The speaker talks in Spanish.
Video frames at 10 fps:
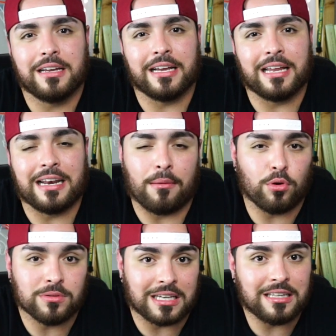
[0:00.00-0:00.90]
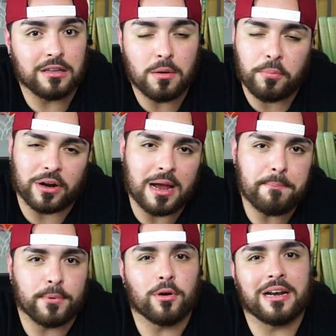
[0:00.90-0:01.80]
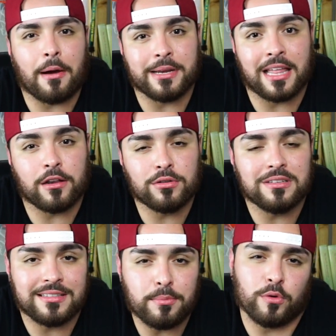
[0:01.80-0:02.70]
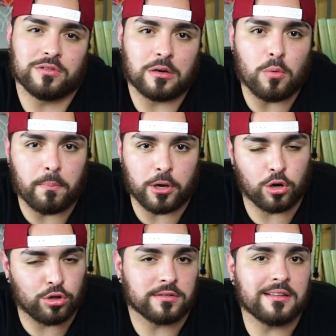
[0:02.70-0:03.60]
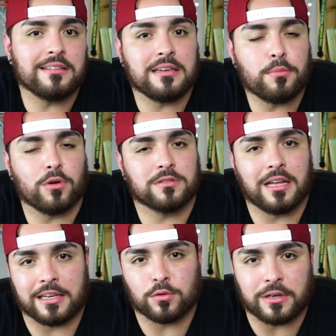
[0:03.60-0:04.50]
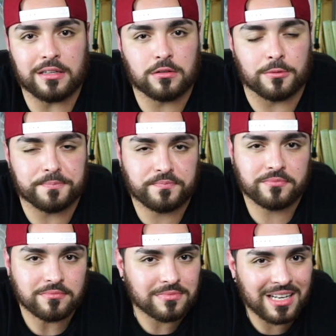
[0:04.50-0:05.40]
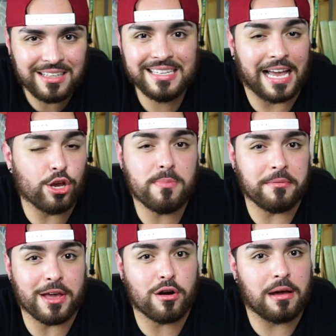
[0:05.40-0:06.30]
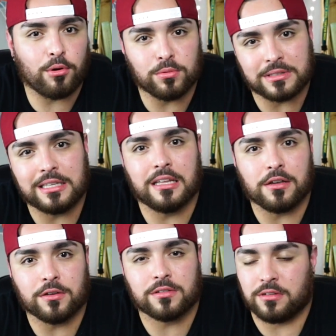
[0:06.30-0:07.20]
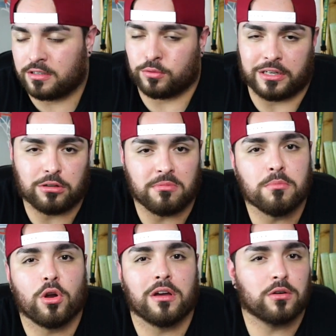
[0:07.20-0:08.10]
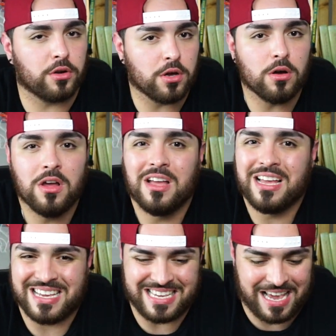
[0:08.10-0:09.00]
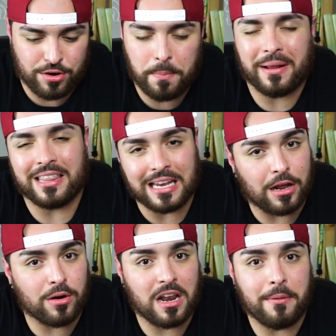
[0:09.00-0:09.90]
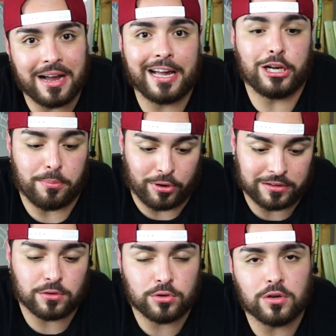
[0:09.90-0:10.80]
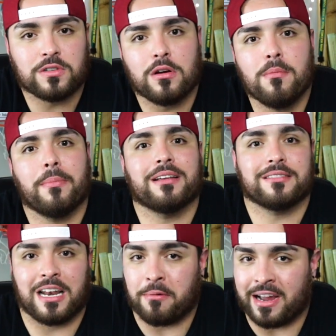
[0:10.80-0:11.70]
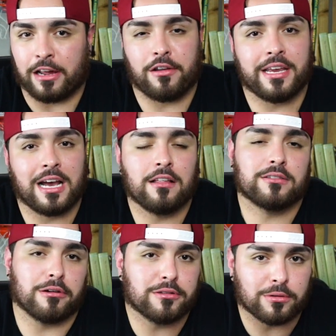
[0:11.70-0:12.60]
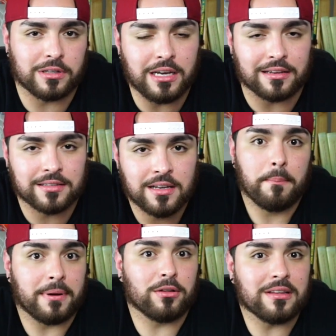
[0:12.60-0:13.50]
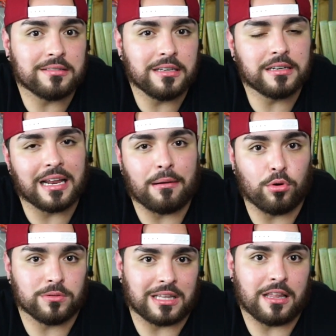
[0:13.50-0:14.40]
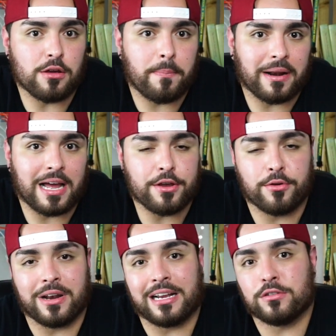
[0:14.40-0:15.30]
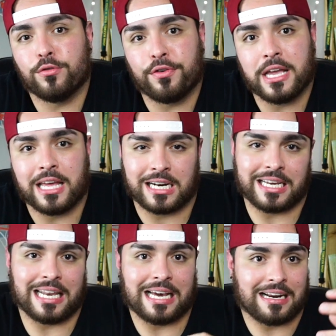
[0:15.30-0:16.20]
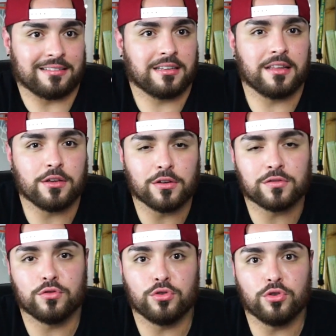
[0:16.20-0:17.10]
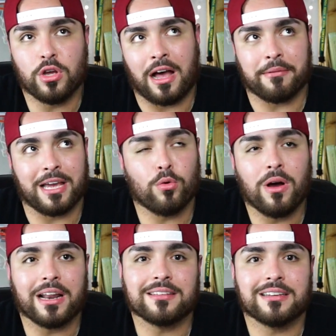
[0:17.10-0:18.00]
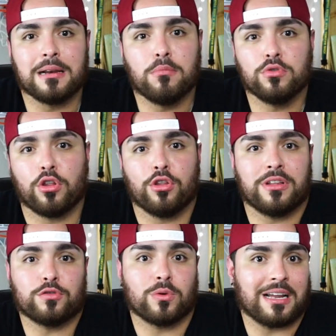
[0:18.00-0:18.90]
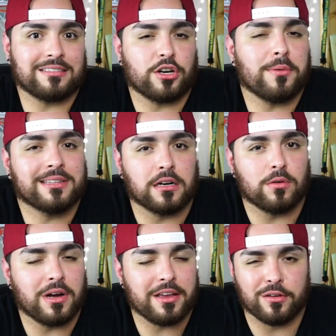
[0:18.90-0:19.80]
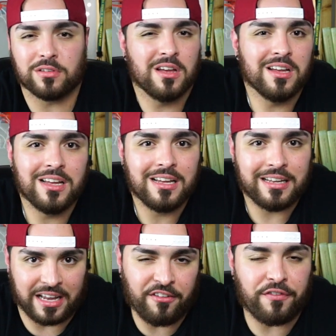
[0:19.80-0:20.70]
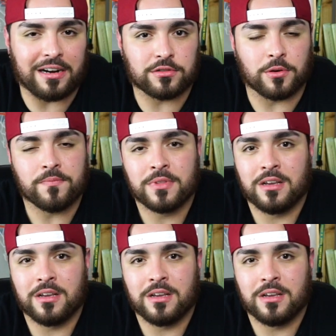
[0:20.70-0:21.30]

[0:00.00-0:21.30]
Eh, la voluntad de Dios, por ejemplo, en la vida de los discípulos se cumplió, los doce discípulos de Jesucristo. Ellos vivieron la voluntad de Dios y Jesucristo mismo los escogió y ellos predicaron el Evangelio y por esos doce hombres el Evangelio ha llegado hasta nuestros días. Pero decir que la voluntad de Dios para ellos no era que sufrieran y que la gracia de Dios mm, había lugares en el mundo donde su gracia no iba a estar con ellos es falso.